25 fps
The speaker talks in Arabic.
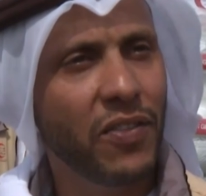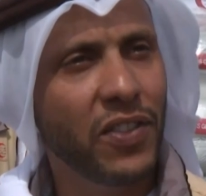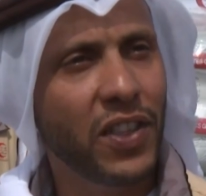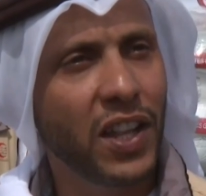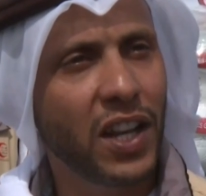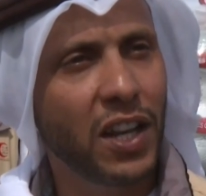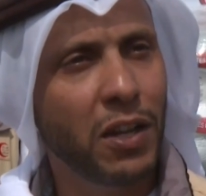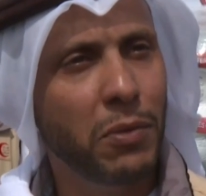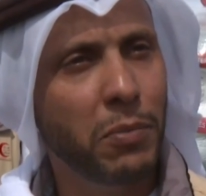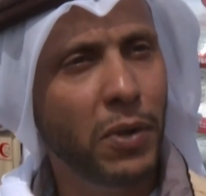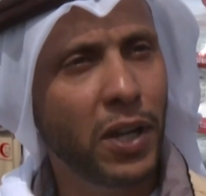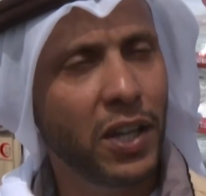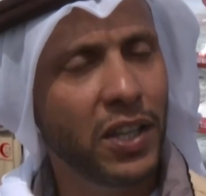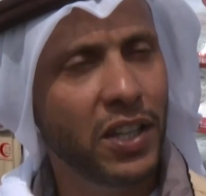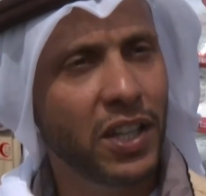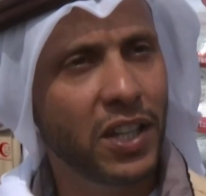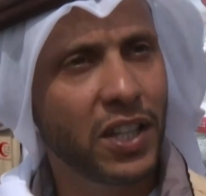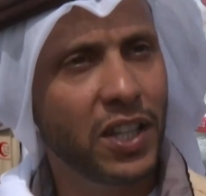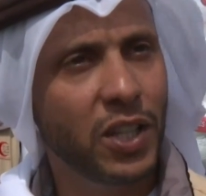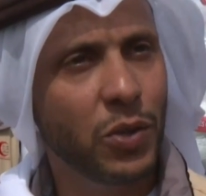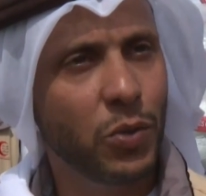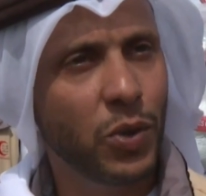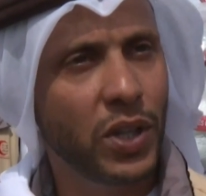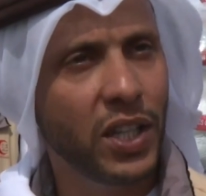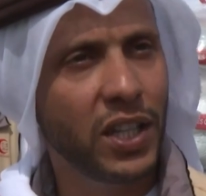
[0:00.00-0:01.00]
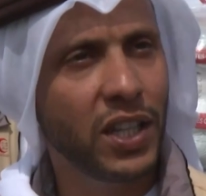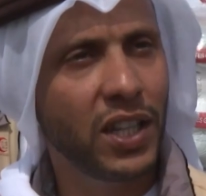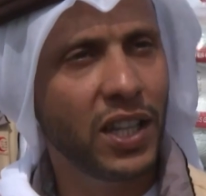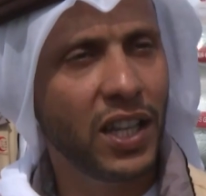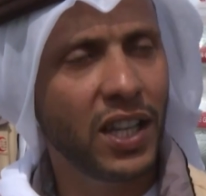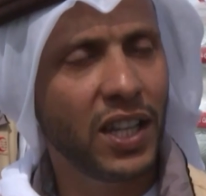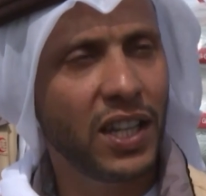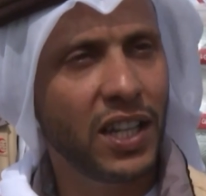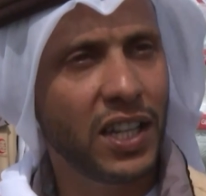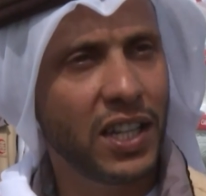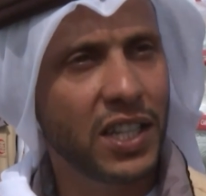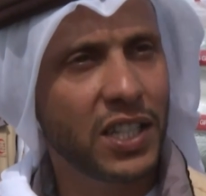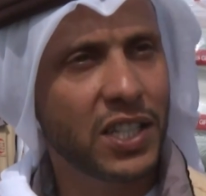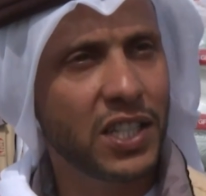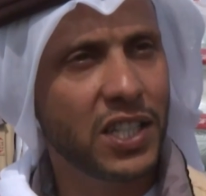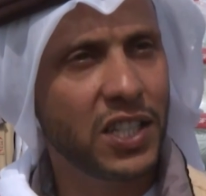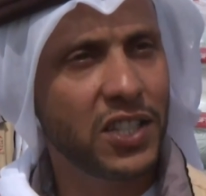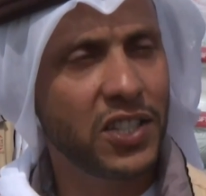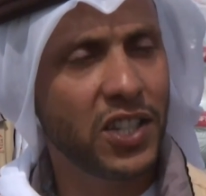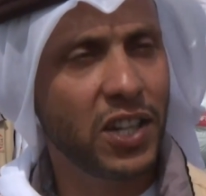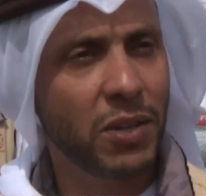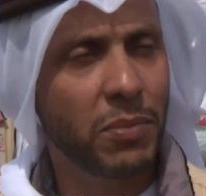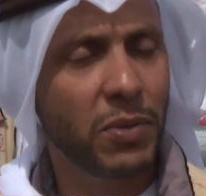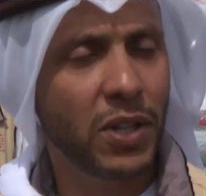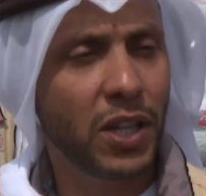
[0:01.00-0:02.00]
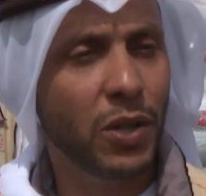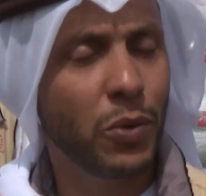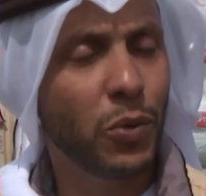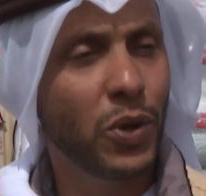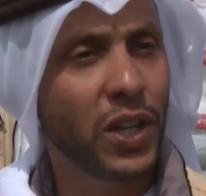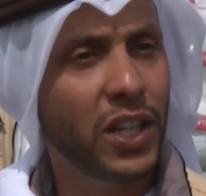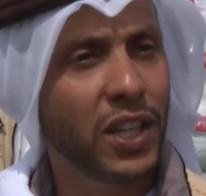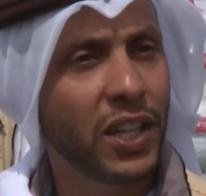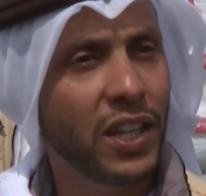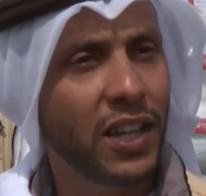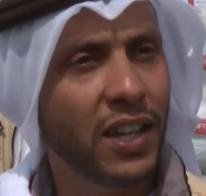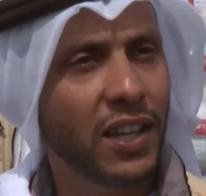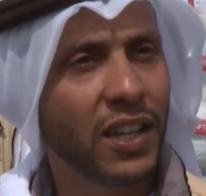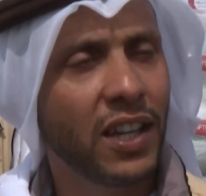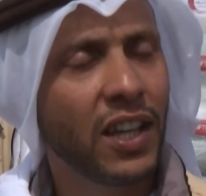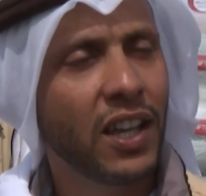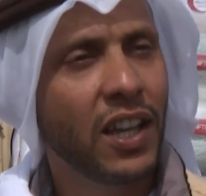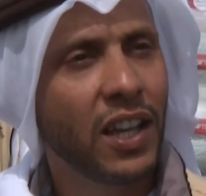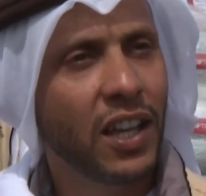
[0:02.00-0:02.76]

أفضل المعايير الدولية للاستجابة وهي